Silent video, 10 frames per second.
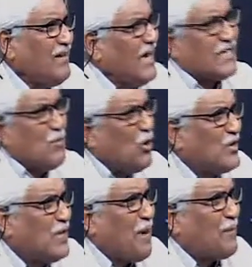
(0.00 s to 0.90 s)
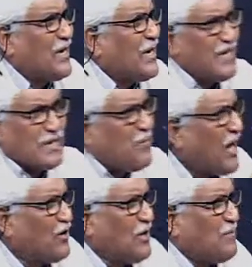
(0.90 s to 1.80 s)
এটা মন্ত্রীর ব্যাপার না এটা
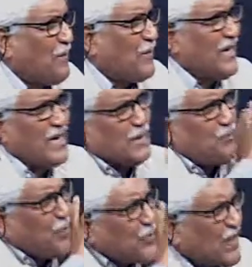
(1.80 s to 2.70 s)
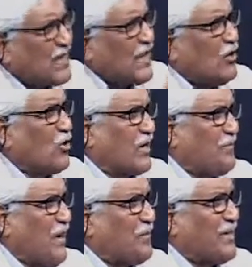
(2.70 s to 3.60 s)
মেয়রের ব্যাপার না এটা প্রত্যেকটা লোকের
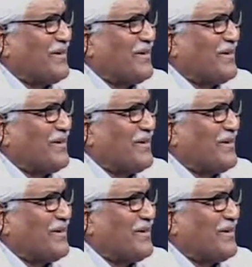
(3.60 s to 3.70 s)
ব্যাপার